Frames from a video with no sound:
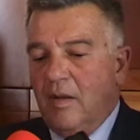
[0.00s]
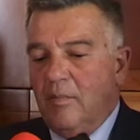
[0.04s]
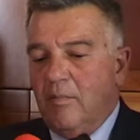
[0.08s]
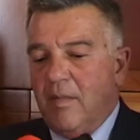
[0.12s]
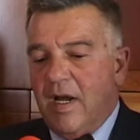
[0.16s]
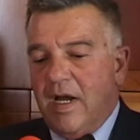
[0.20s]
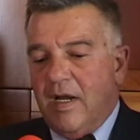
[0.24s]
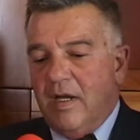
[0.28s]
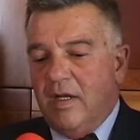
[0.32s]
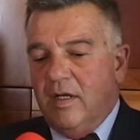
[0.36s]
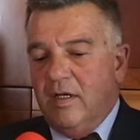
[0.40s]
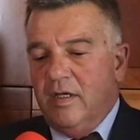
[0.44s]

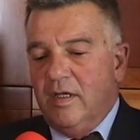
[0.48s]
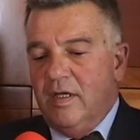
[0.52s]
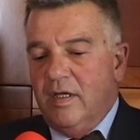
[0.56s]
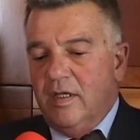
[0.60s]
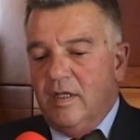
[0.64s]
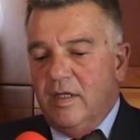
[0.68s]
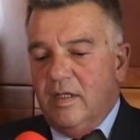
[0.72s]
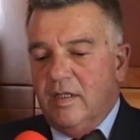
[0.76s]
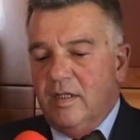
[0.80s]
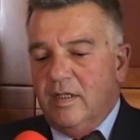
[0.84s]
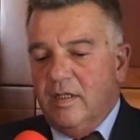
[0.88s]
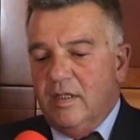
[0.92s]
Ma
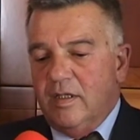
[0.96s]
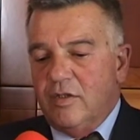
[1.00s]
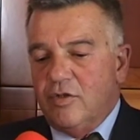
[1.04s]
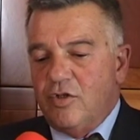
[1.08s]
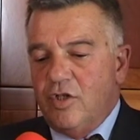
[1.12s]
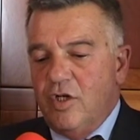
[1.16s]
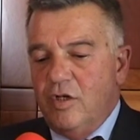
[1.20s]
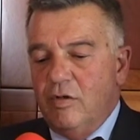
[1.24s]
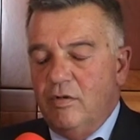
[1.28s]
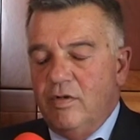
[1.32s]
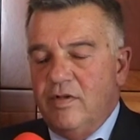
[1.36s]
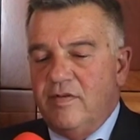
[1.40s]
il eh,
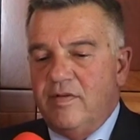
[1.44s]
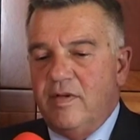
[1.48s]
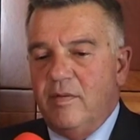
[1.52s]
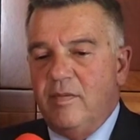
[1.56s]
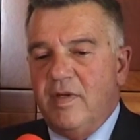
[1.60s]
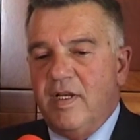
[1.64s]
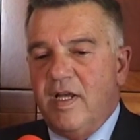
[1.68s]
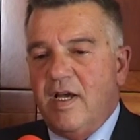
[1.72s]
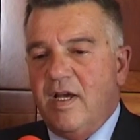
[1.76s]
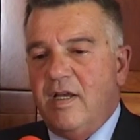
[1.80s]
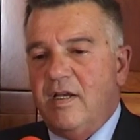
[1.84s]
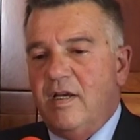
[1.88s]
ciclo di
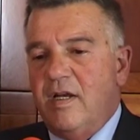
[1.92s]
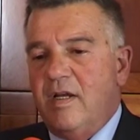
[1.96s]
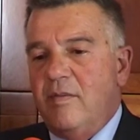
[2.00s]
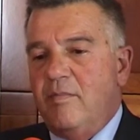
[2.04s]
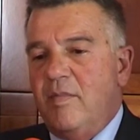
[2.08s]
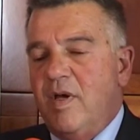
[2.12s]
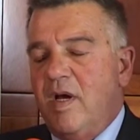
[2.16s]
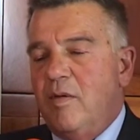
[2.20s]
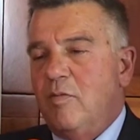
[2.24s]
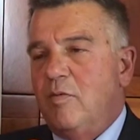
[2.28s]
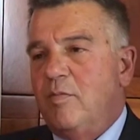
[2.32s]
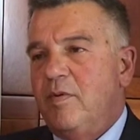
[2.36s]
seminari
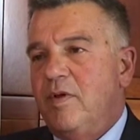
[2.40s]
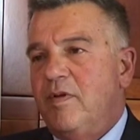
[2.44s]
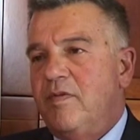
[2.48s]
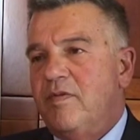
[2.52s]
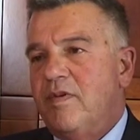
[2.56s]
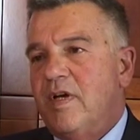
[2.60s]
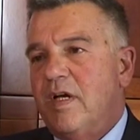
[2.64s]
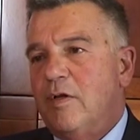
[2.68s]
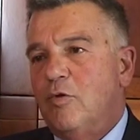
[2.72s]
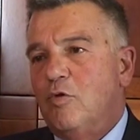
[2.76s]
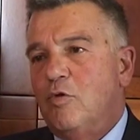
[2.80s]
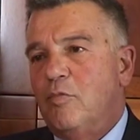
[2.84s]
l'abbiamo
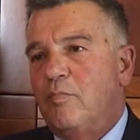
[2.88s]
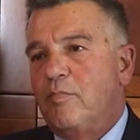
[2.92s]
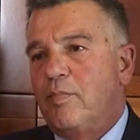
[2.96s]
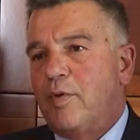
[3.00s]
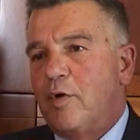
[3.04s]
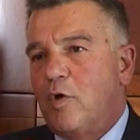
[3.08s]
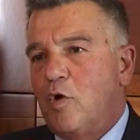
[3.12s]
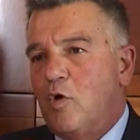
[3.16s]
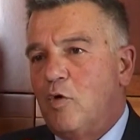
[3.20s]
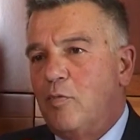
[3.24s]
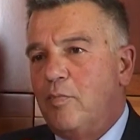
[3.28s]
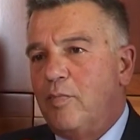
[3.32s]
pensato
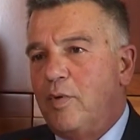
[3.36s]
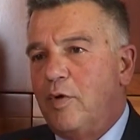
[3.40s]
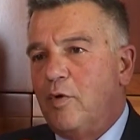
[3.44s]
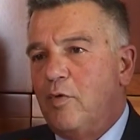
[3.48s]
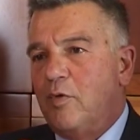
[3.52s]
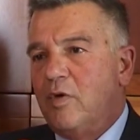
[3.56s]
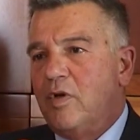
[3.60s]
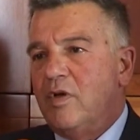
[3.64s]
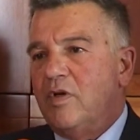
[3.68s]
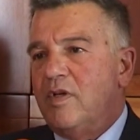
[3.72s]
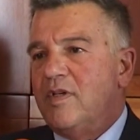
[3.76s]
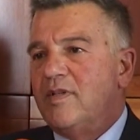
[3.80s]

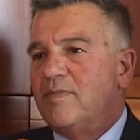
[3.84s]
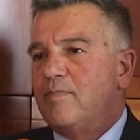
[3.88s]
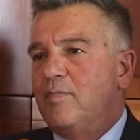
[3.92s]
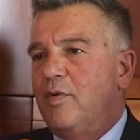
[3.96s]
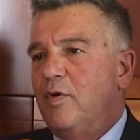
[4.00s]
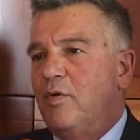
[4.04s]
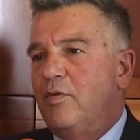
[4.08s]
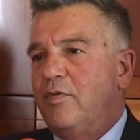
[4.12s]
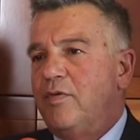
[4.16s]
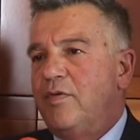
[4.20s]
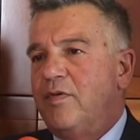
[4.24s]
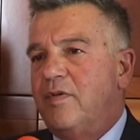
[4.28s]
proprio in
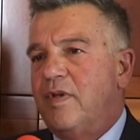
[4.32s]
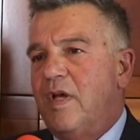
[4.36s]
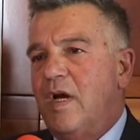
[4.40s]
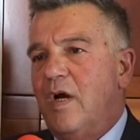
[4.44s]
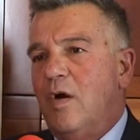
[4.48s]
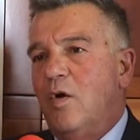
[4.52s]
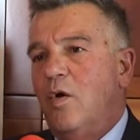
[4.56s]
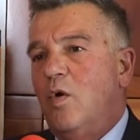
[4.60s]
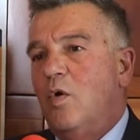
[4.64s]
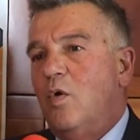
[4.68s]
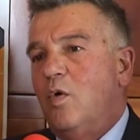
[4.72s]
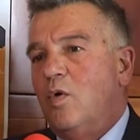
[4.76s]

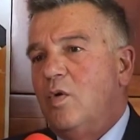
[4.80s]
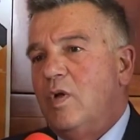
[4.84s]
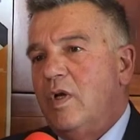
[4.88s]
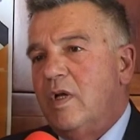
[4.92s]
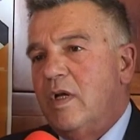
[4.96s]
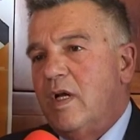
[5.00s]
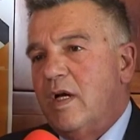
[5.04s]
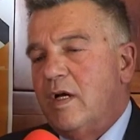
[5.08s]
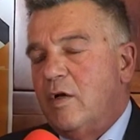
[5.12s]
risposta o in